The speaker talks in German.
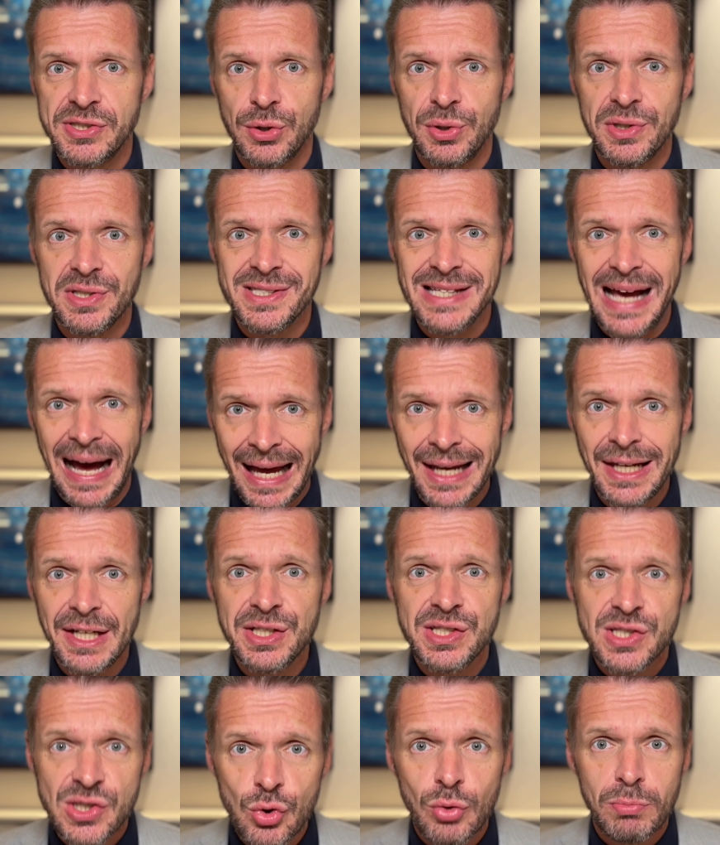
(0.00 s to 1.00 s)
uns alle
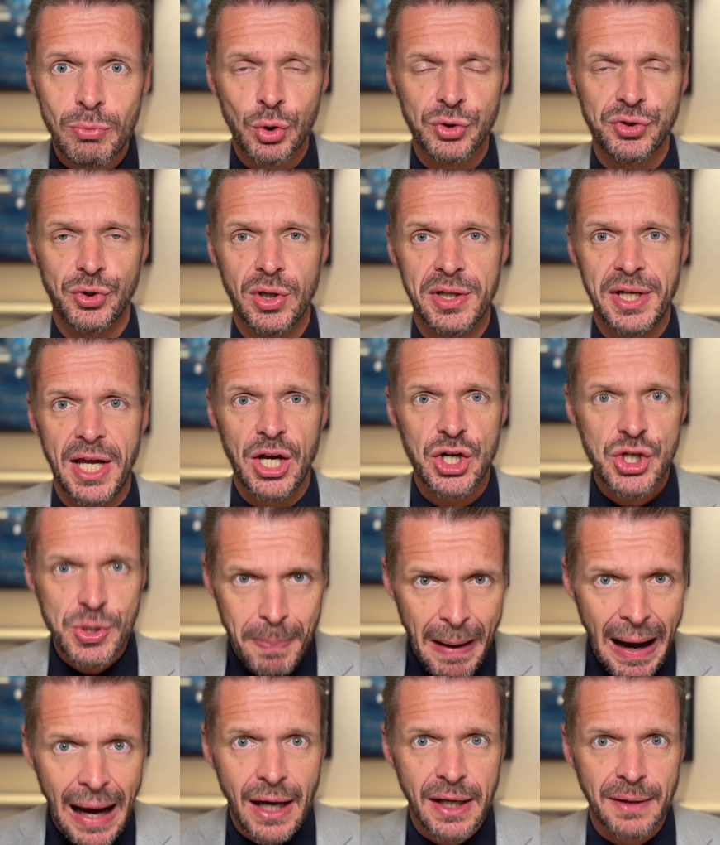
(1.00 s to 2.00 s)
Zumutungen
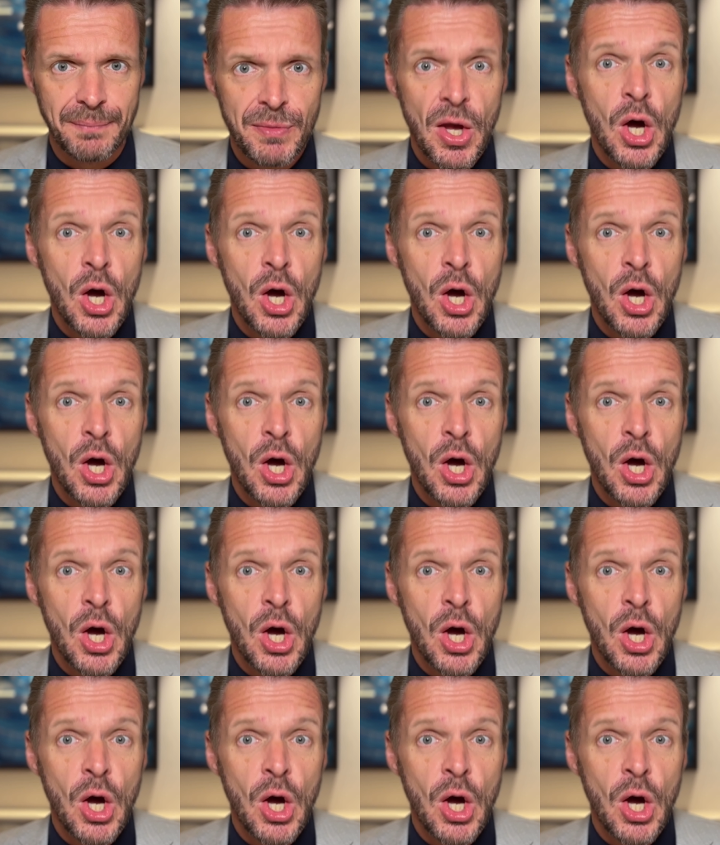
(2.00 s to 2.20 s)
ersparen.